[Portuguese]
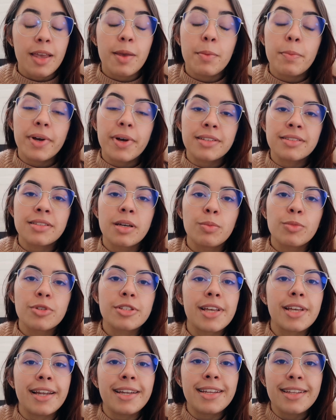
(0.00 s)
e
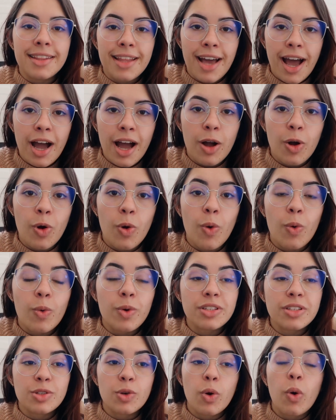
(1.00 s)
passamos a lidar
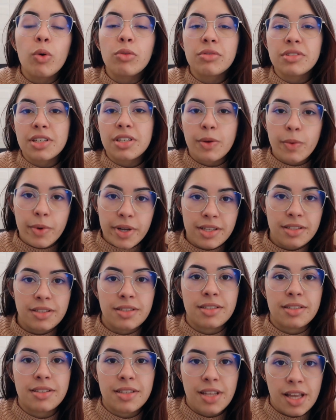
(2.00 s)
com as
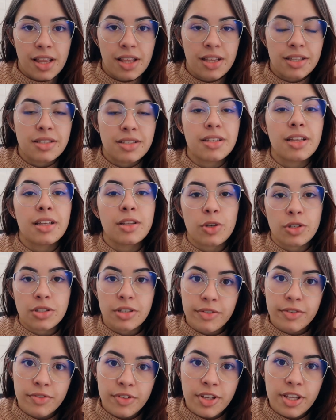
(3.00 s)
consequências delas na
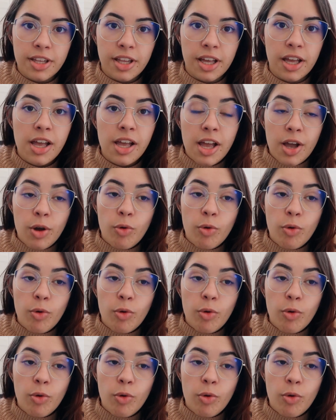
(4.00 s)
nossa vida,